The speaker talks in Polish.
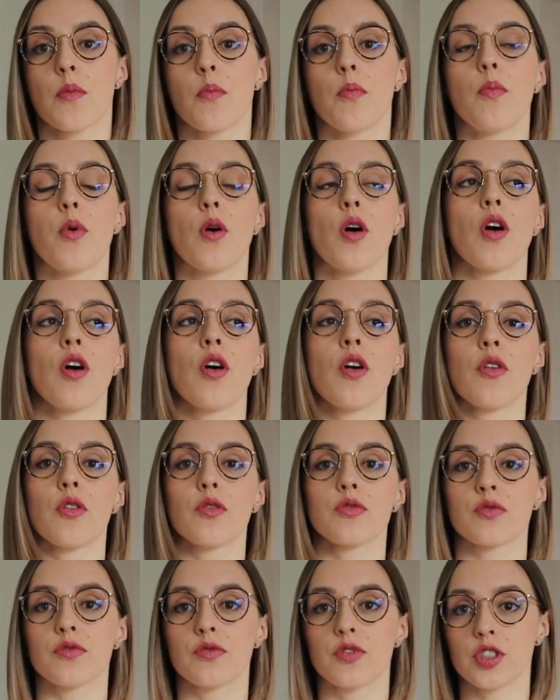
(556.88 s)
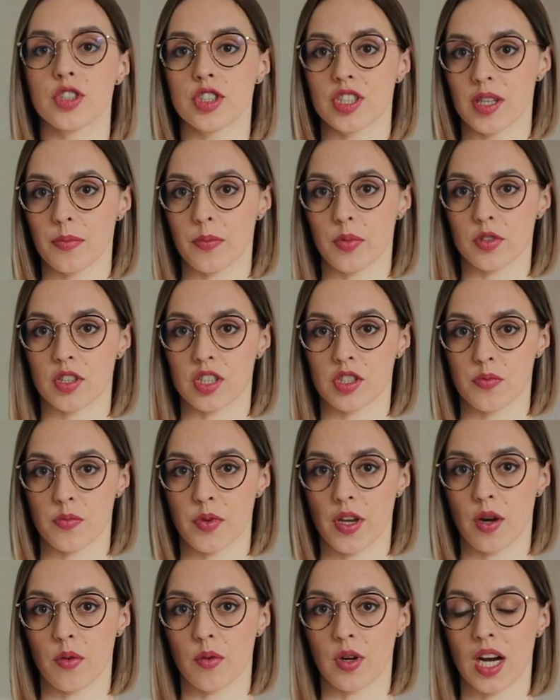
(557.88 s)
bo wyższa podaż
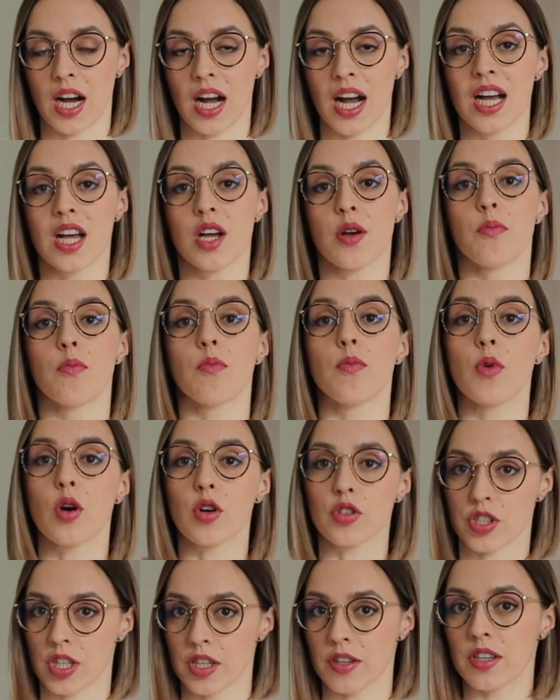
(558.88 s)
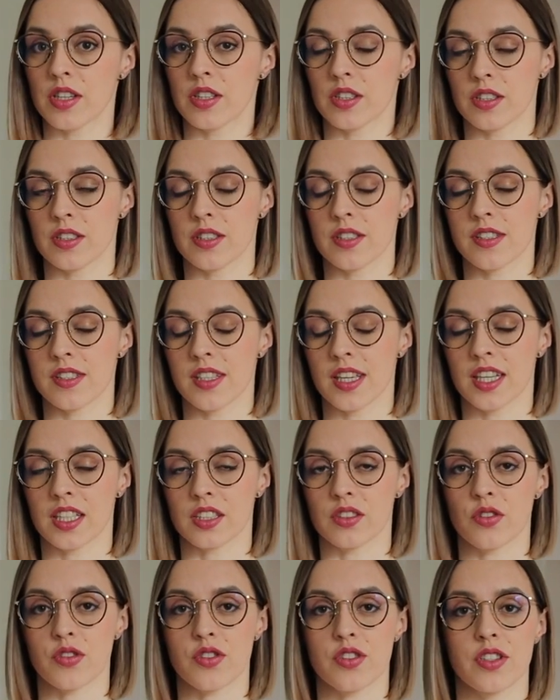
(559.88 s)
białka może y, z tej
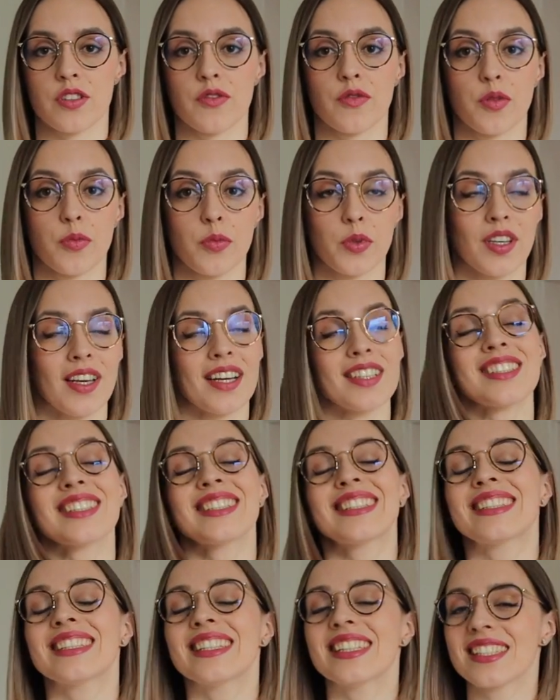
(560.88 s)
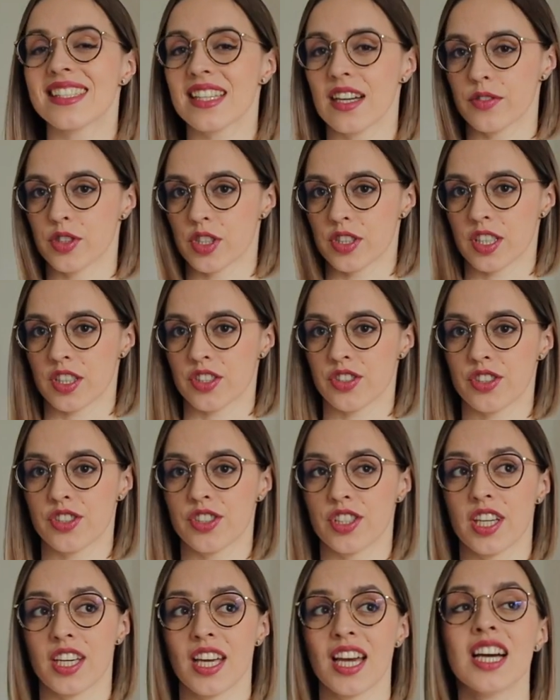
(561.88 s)
ketozy wybijać. Nie zawsze tak się
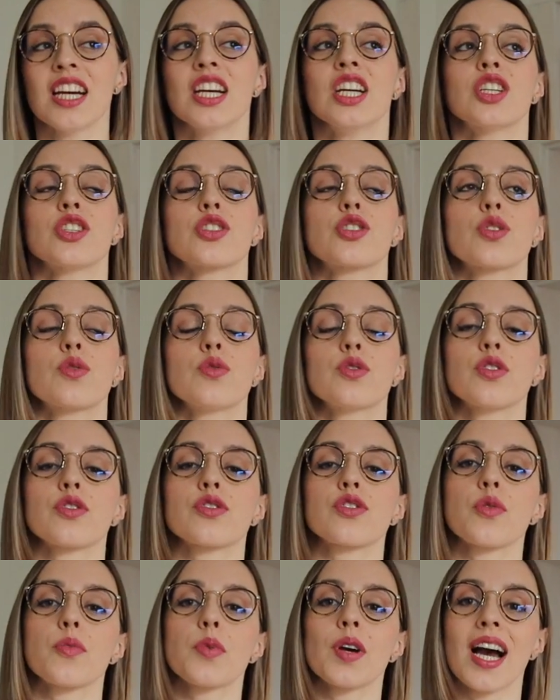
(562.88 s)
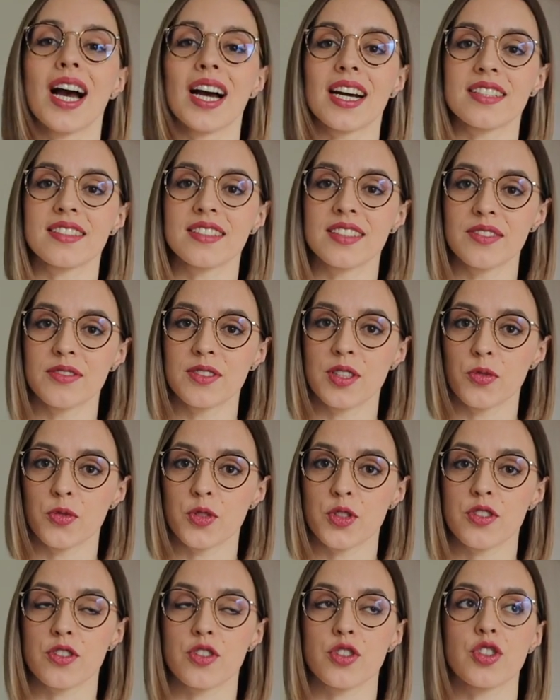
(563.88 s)
dzieje. Szczególnie osoby aktywne
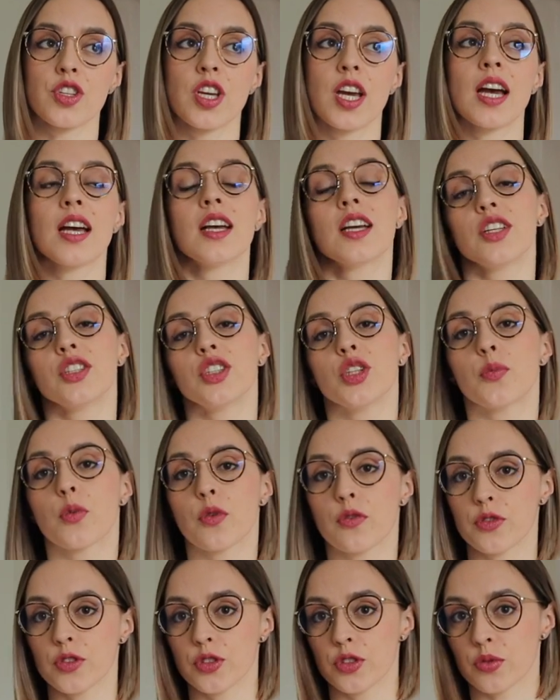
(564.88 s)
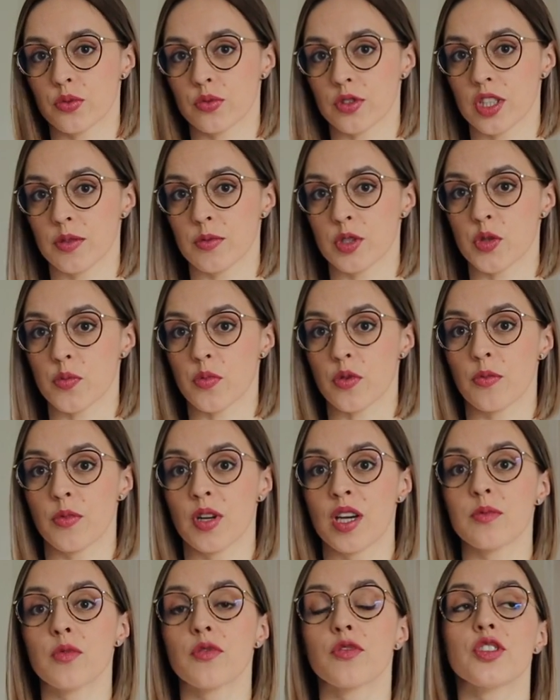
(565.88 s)
fizycznie nie powinny tutaj mieć
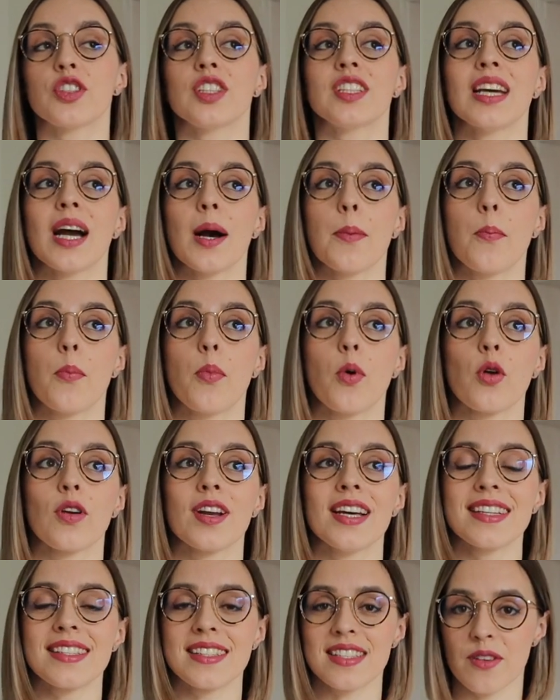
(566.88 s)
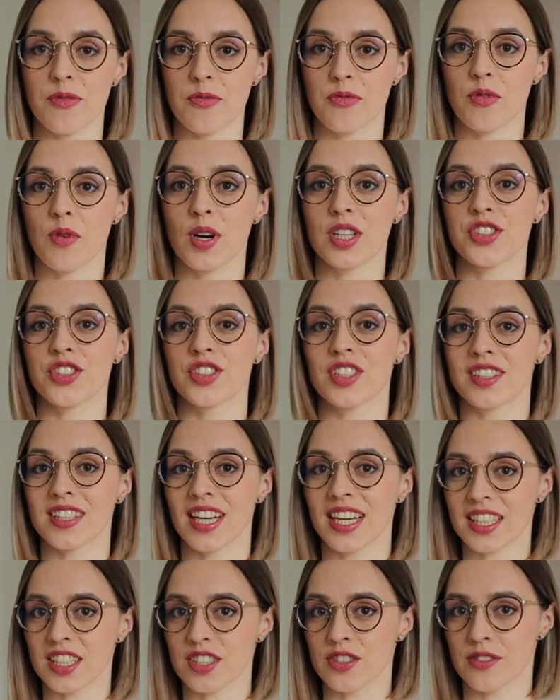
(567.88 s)
problemów i ja polecam właśnie
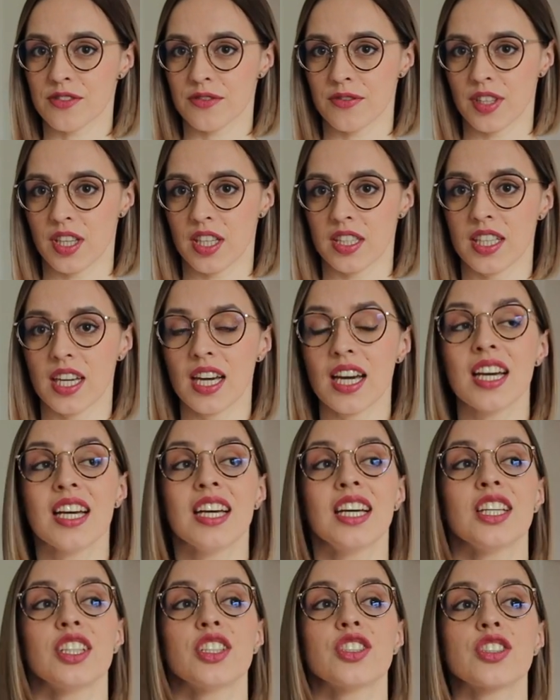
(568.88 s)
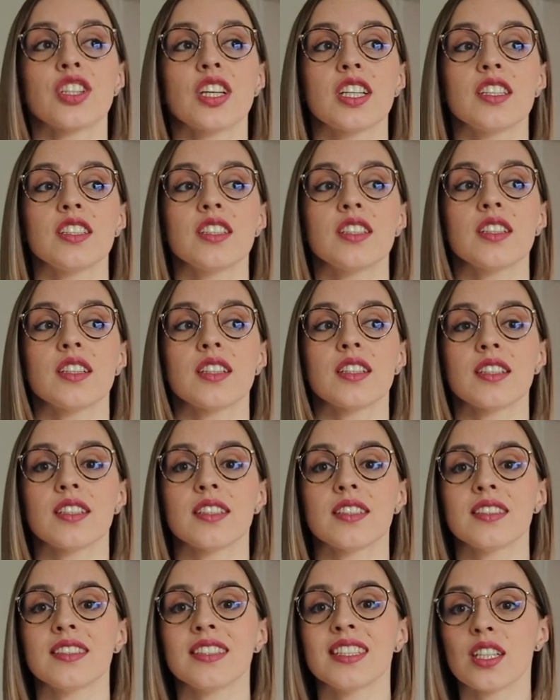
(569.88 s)
takie żywienie, jeżeli
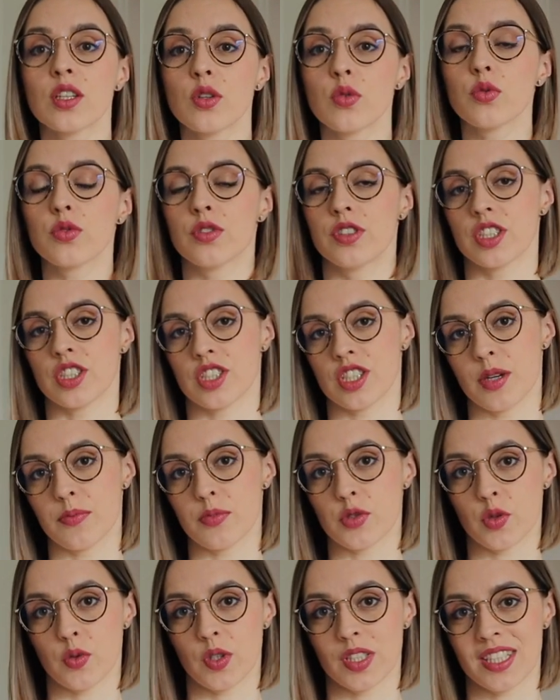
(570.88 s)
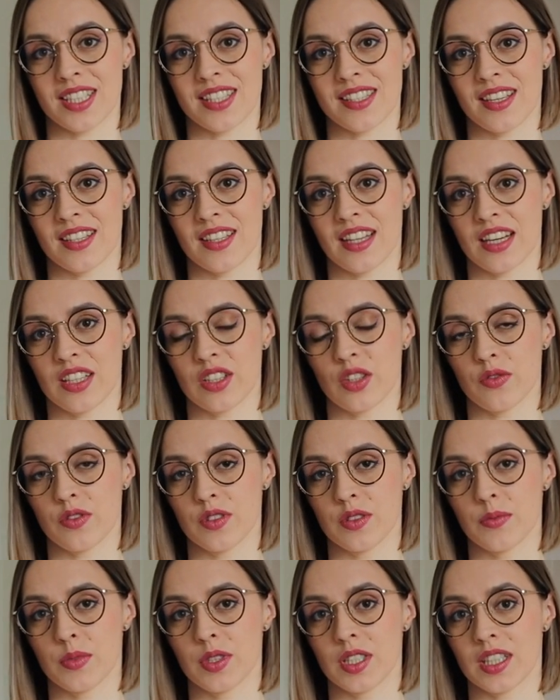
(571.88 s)
y, nie chudniesz na przykład na
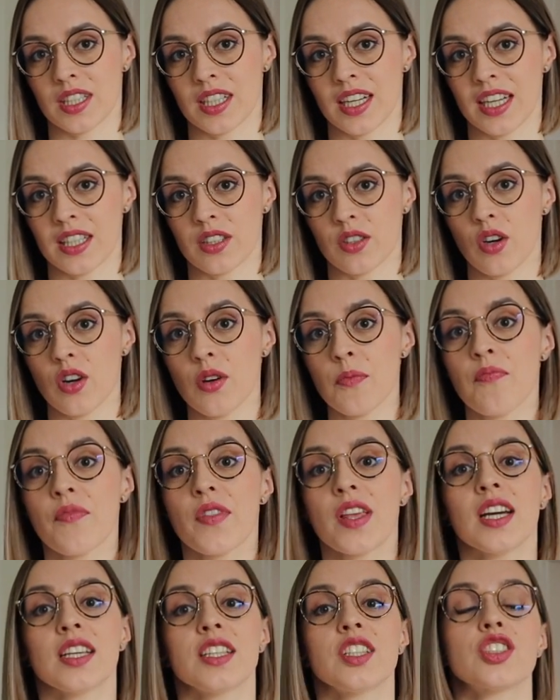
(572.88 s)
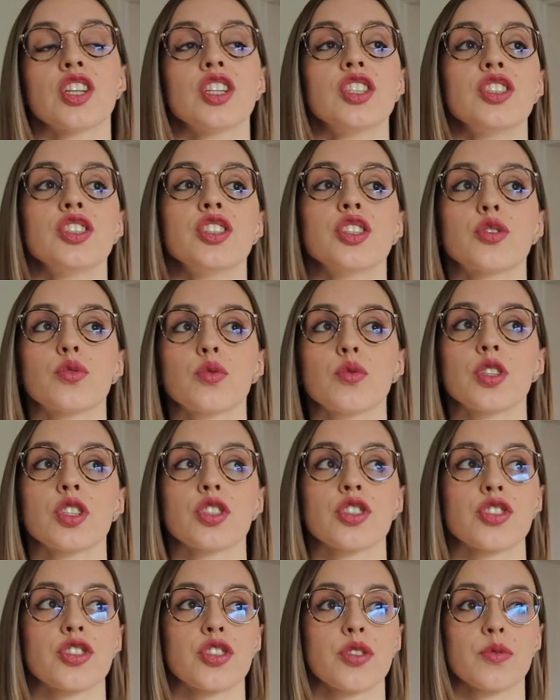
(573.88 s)
standardowym keto, jeżeli nie
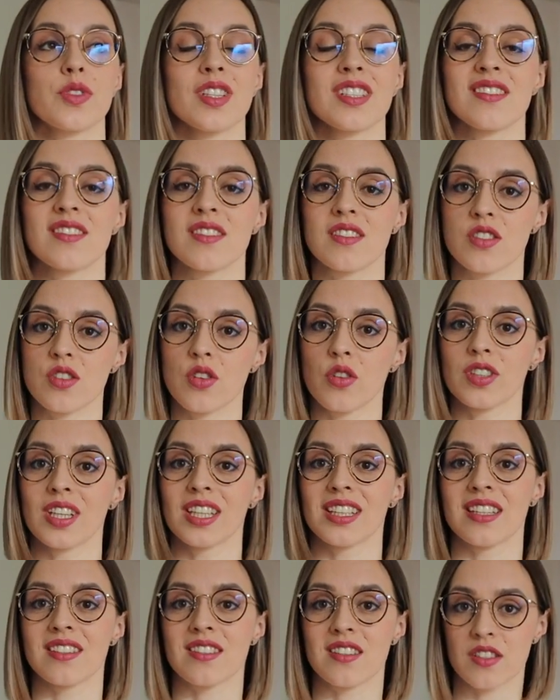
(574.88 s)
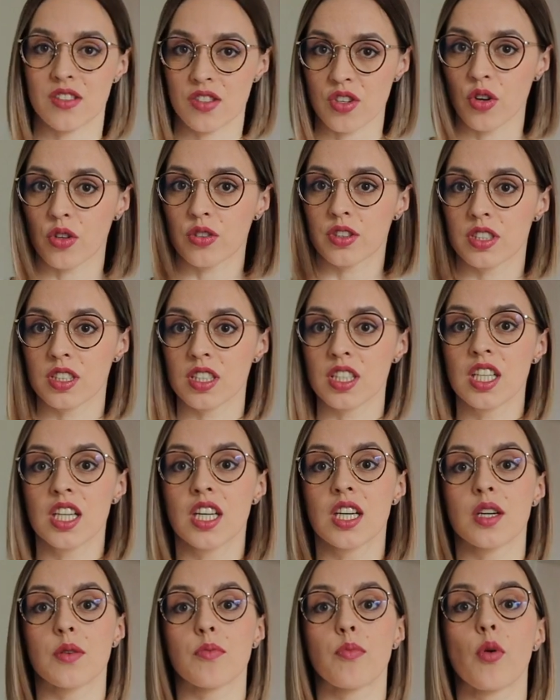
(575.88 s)
czujesz się nasycona, nasycony,
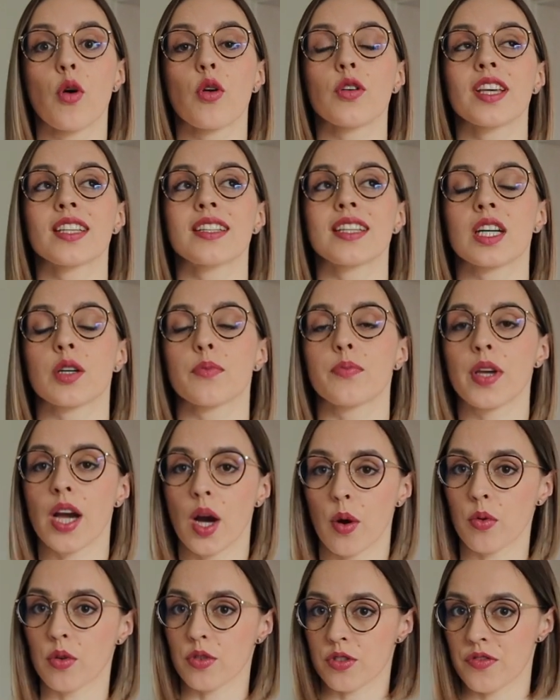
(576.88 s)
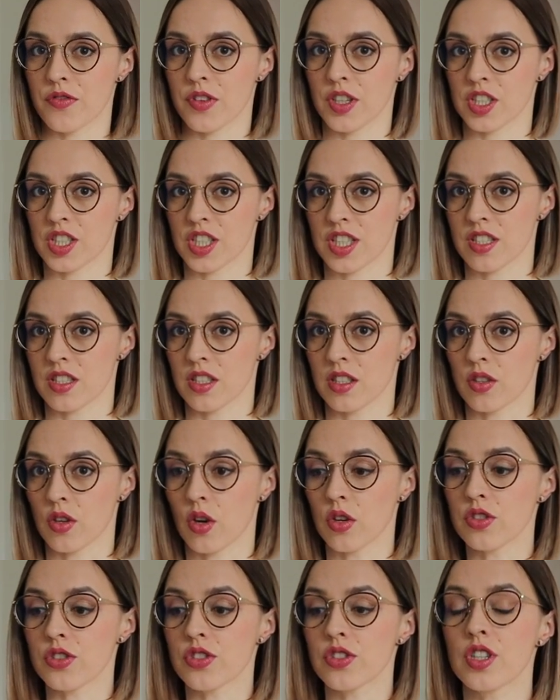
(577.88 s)
bo jednak jednak białko zwiększa
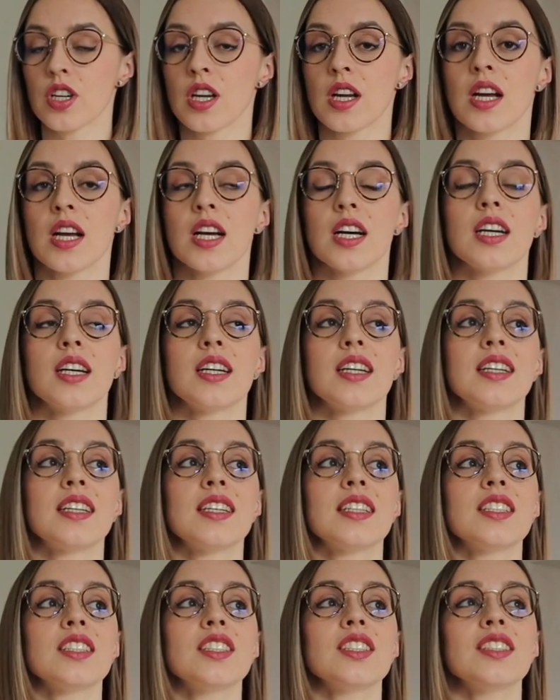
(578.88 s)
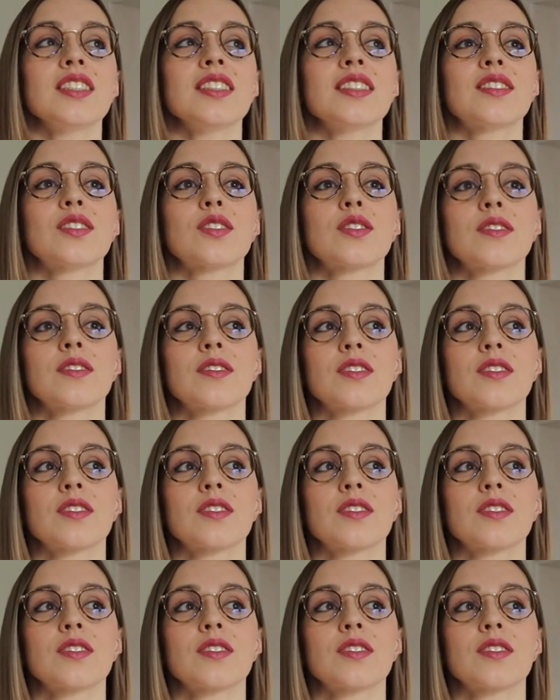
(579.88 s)
sytość. E, I